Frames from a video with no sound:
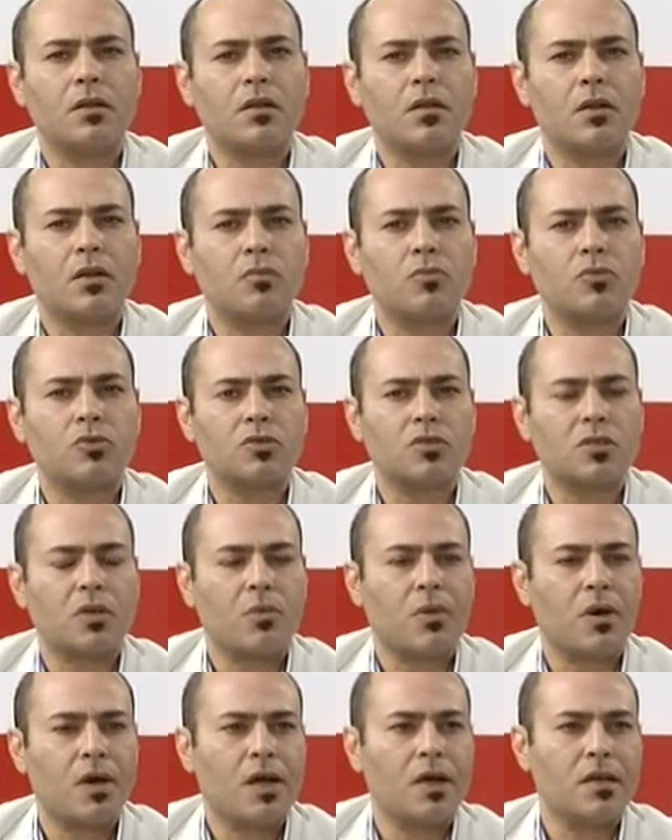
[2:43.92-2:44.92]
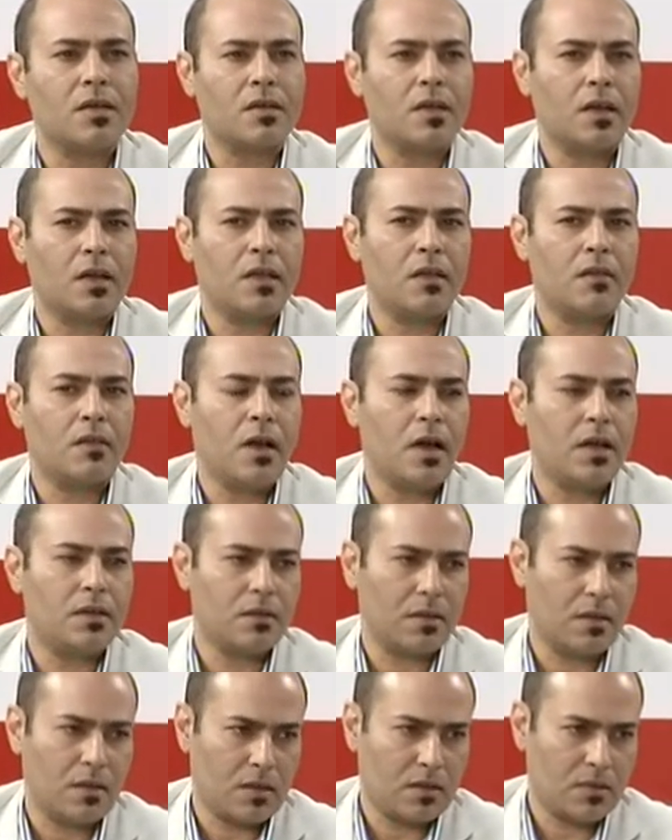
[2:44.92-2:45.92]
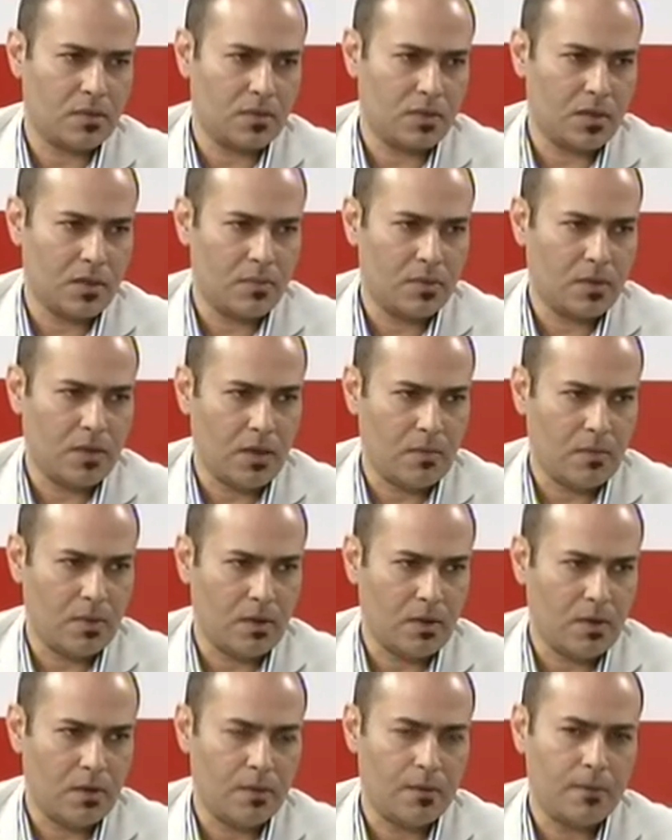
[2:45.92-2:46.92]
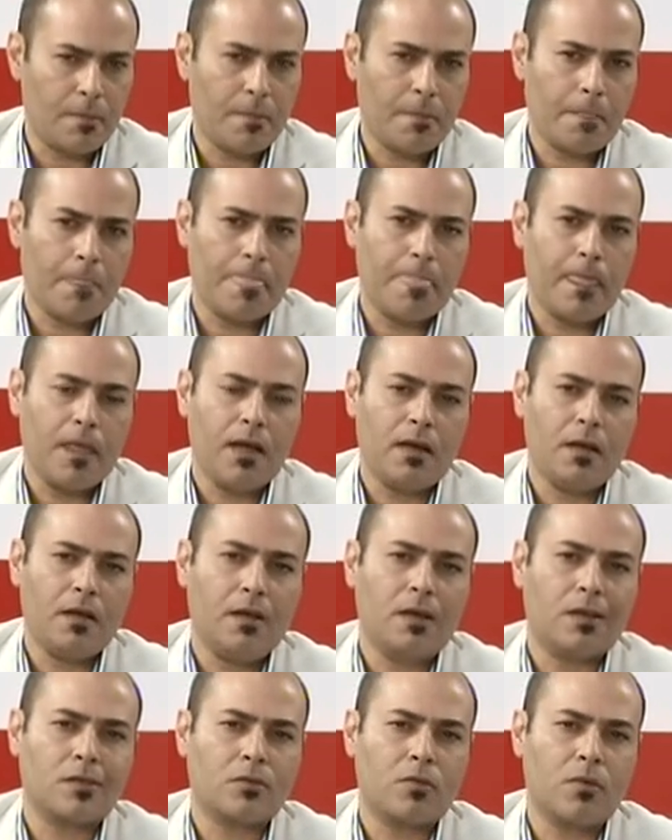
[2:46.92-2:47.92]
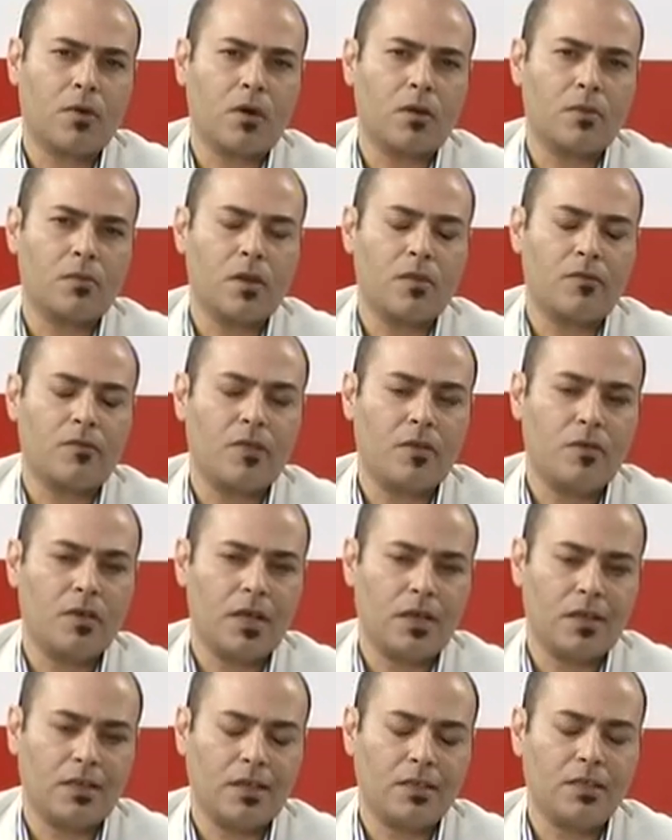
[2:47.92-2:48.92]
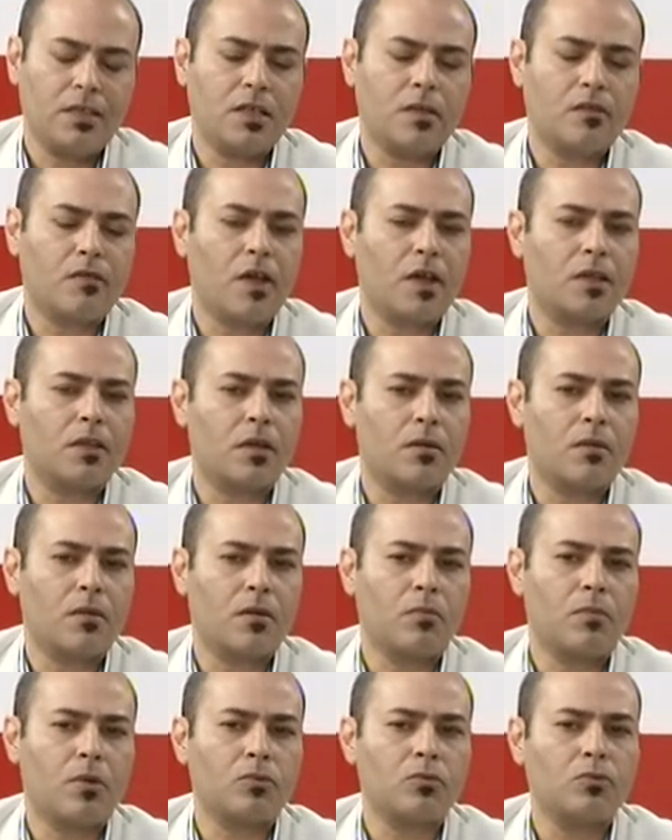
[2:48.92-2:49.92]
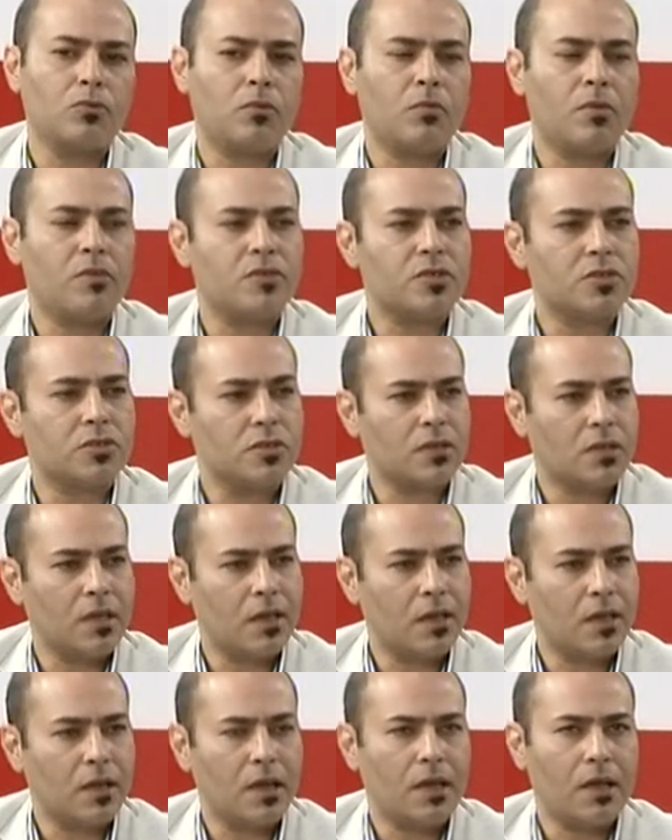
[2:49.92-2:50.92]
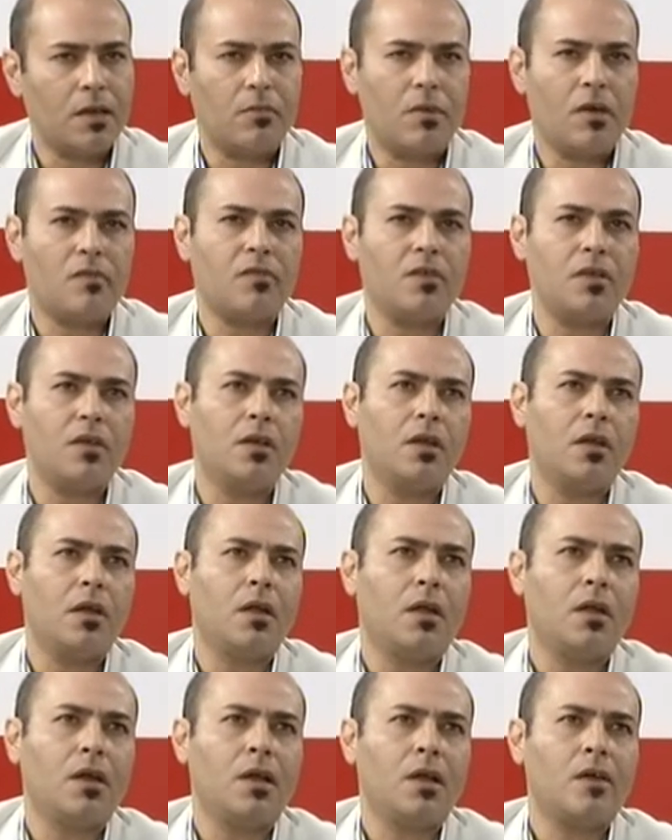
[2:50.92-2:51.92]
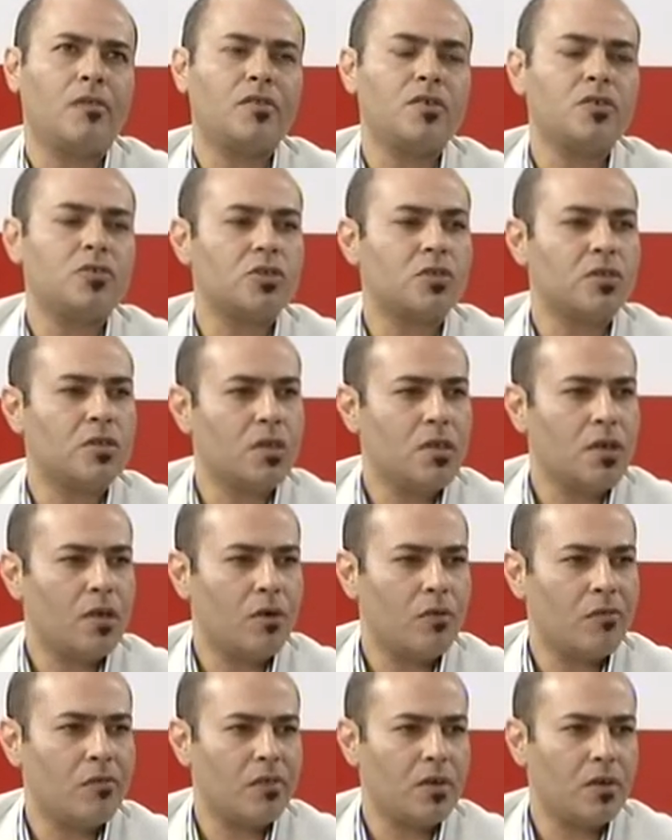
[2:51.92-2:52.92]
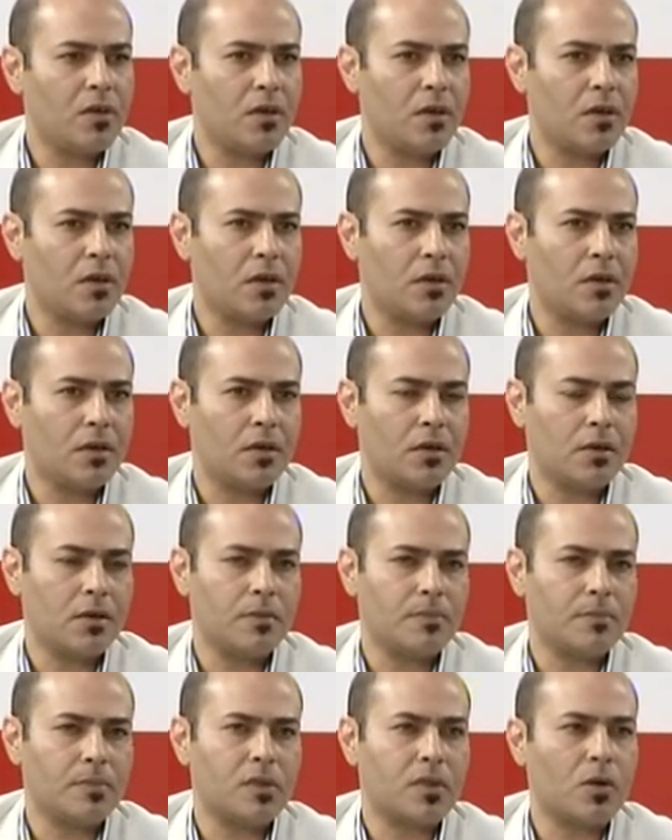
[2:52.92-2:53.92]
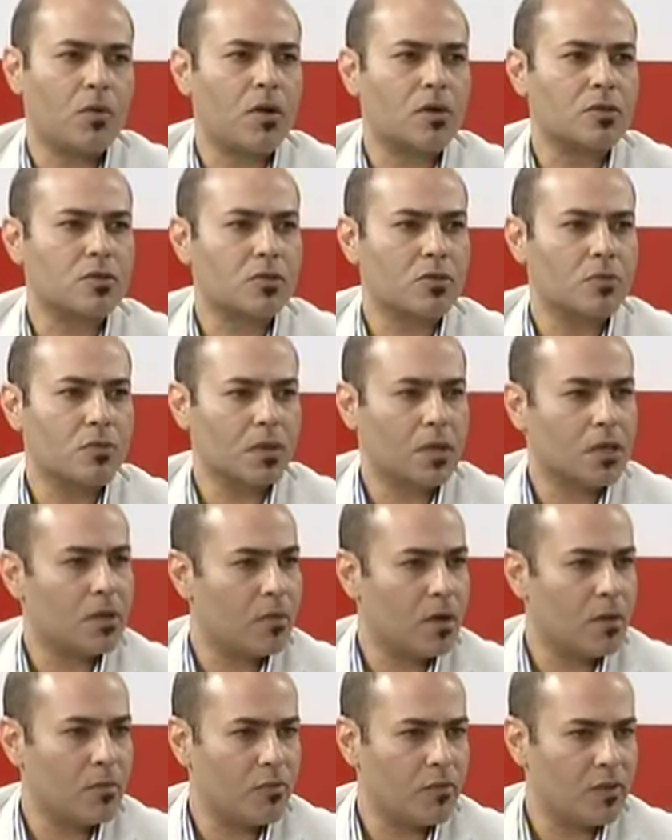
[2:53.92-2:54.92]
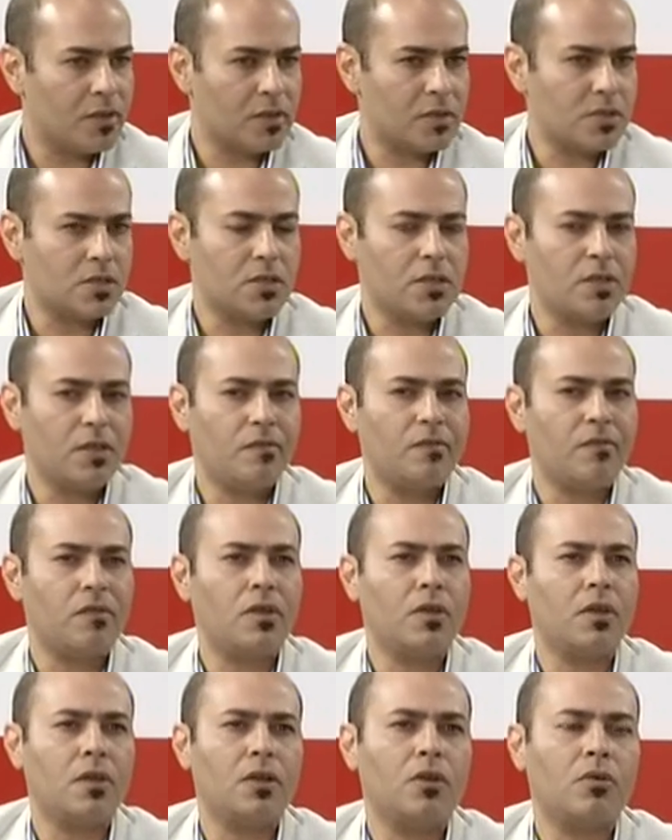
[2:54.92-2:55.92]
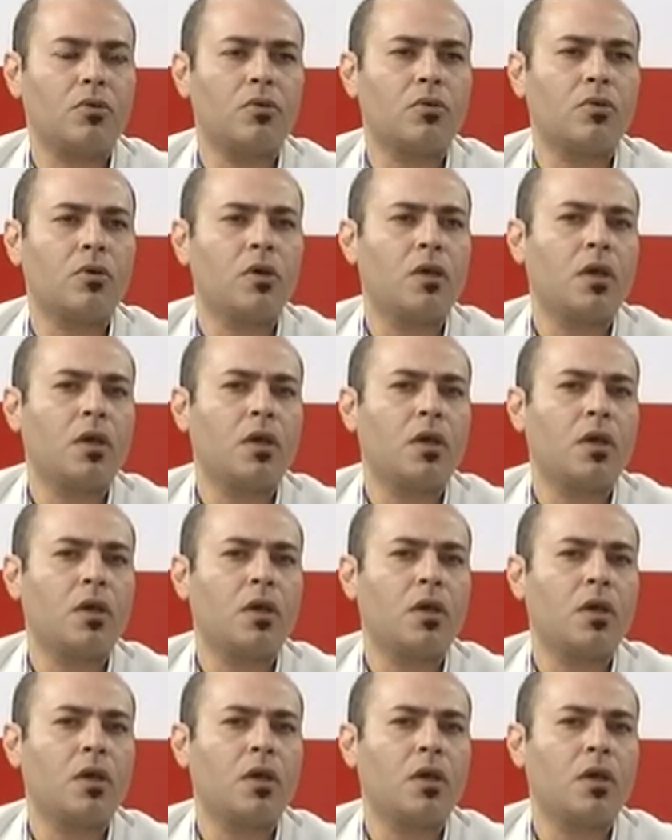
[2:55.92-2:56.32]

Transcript: المستوى يعني اذا حدثت اصابه عمل يعني احنا طواقمنا في يعني تحديدا في هذا الموضوع ما فيش عندنا يعني ما في في جديه وفي آه تواصل من قبل المفتشين في انه